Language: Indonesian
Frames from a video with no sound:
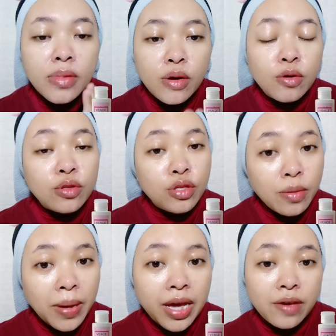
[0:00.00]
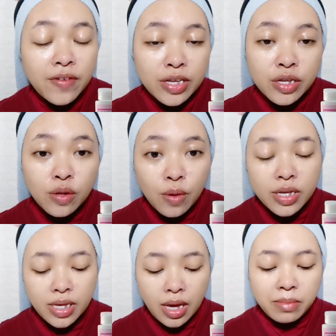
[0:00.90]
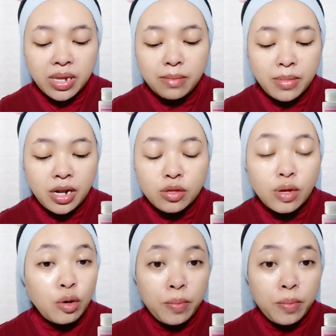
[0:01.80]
Untuk pakai facial wash ya minimal itu aku